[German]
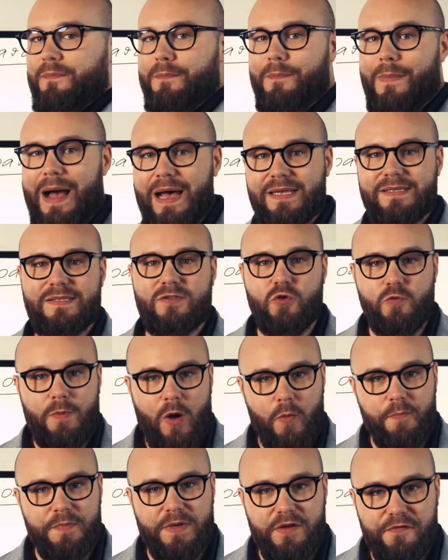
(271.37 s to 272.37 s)
machst du
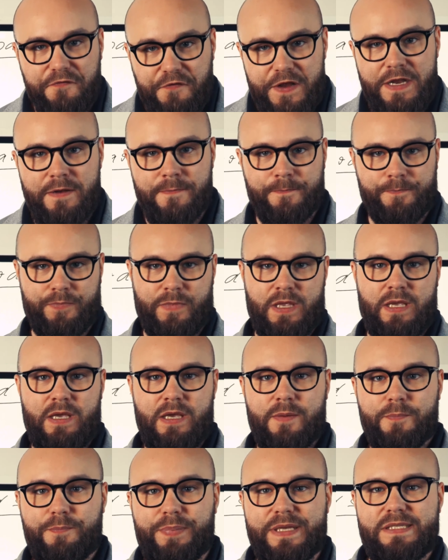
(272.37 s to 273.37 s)
überhaupt Gewinn?
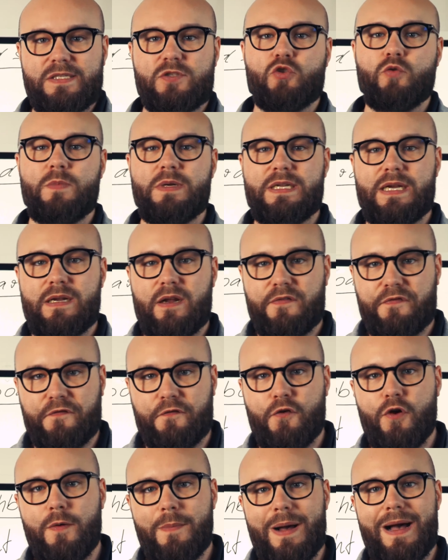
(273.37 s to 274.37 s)
Bist du mit deiner
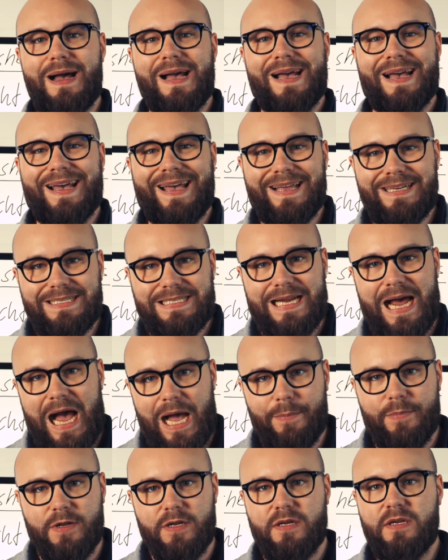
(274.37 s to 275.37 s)
Firma
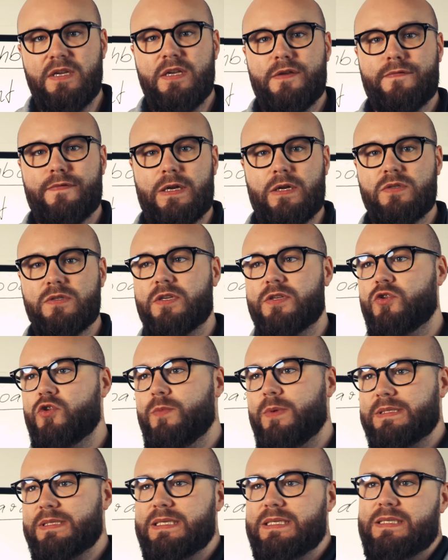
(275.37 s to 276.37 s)
rentabel? Wenn du solche
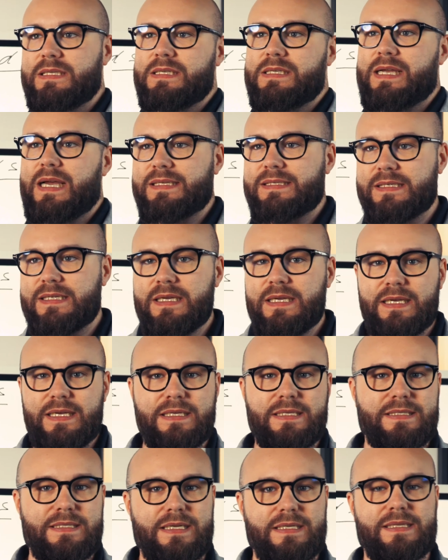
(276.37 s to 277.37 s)
Übersichten nicht hast,
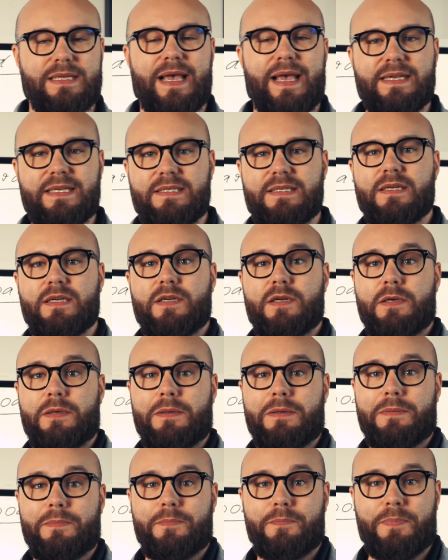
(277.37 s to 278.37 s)
ist das echt
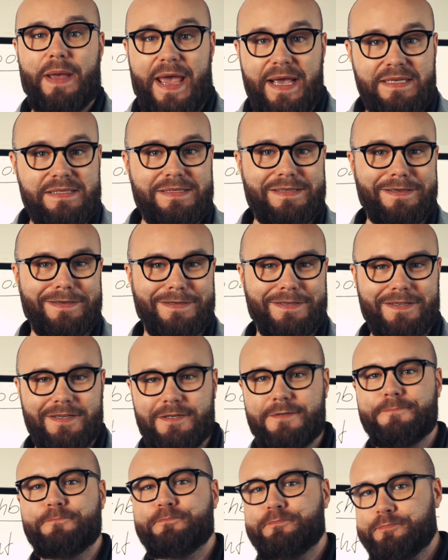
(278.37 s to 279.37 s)
beängstigend.
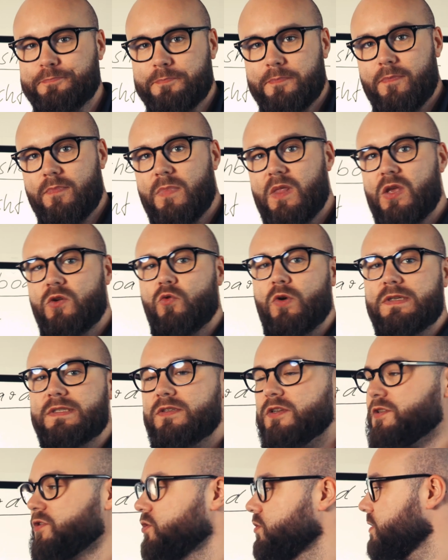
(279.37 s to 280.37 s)
Ne? Du hast
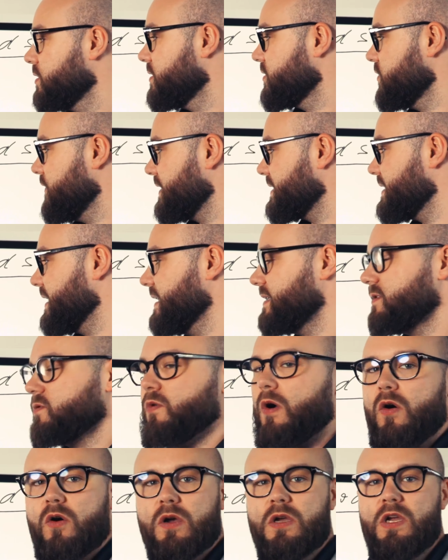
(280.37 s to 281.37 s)
solche, sowas kriegst
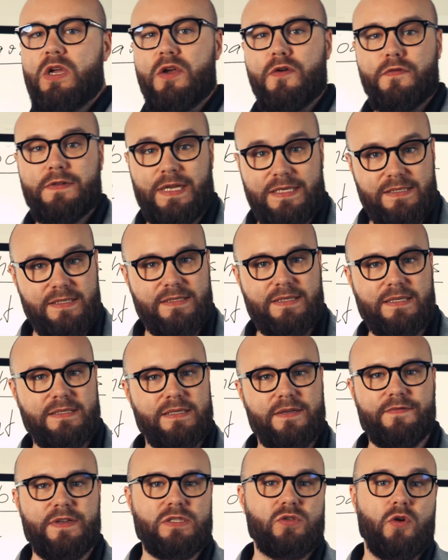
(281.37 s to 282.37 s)
du auch, das ist
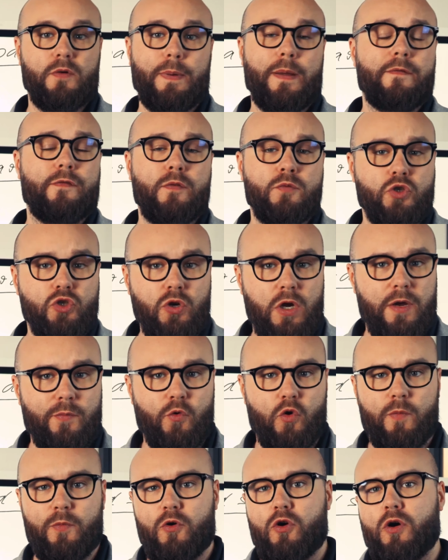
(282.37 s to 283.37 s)
das, was du auch vom
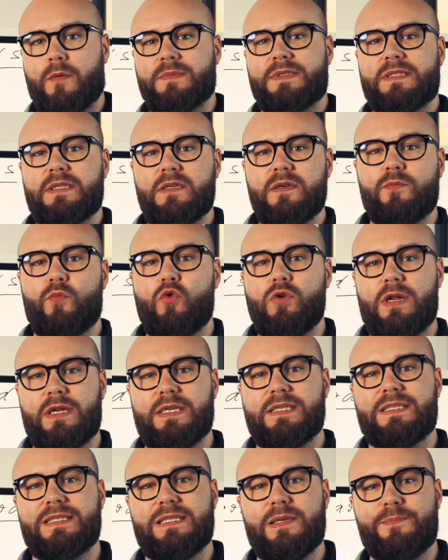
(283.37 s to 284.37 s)
Steuerbüro bekommst, ne?
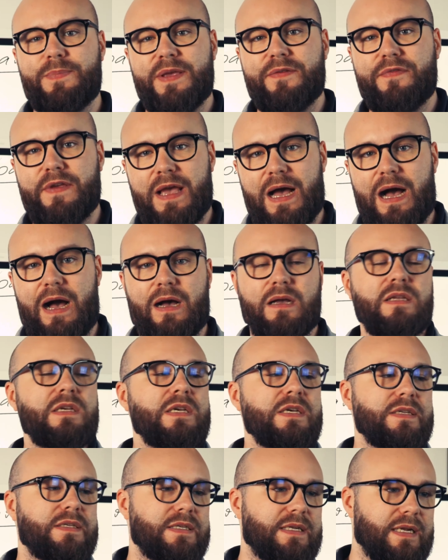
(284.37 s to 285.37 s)
monatlich diese BWA,
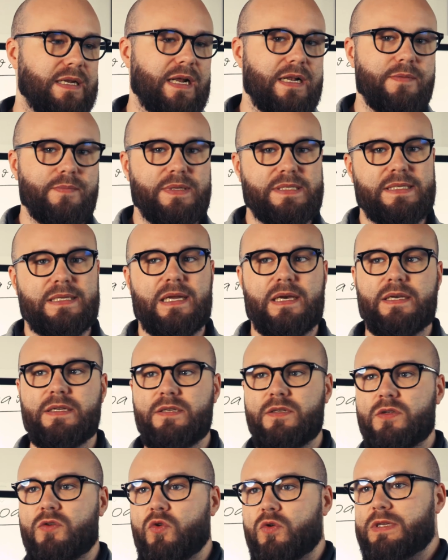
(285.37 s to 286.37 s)
die dann halt ein bisschen nach
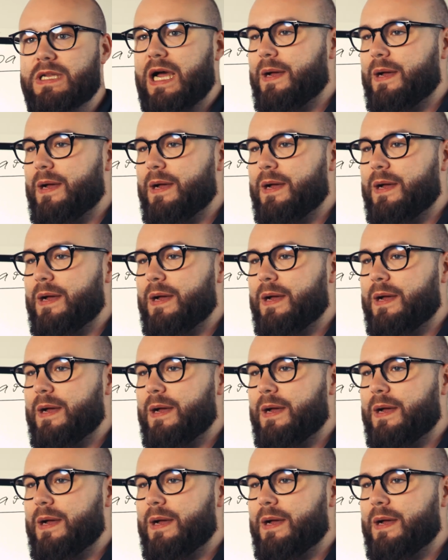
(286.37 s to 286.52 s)
hinten guckt.